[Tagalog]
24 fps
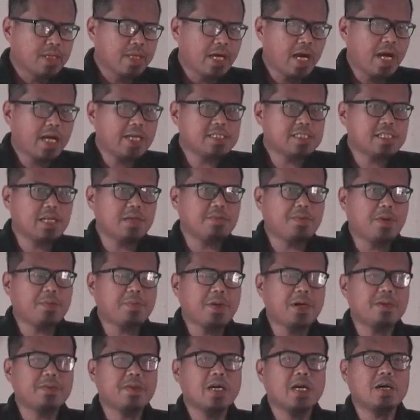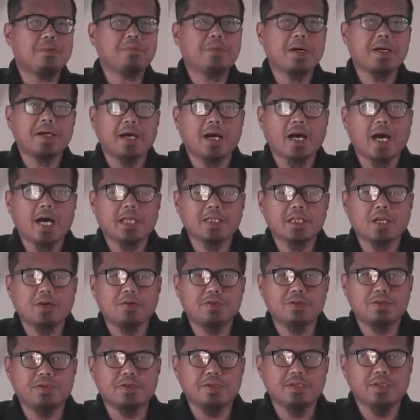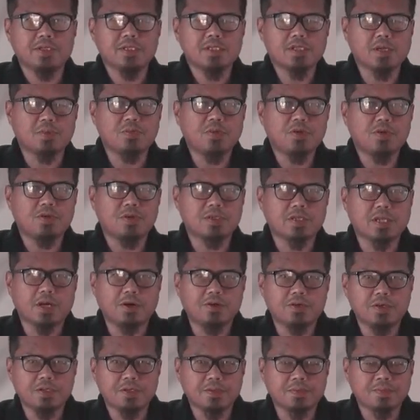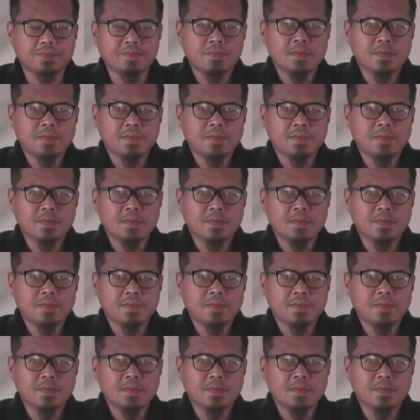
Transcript: kahit sa iba pang mga pagkakataon sa buong taon.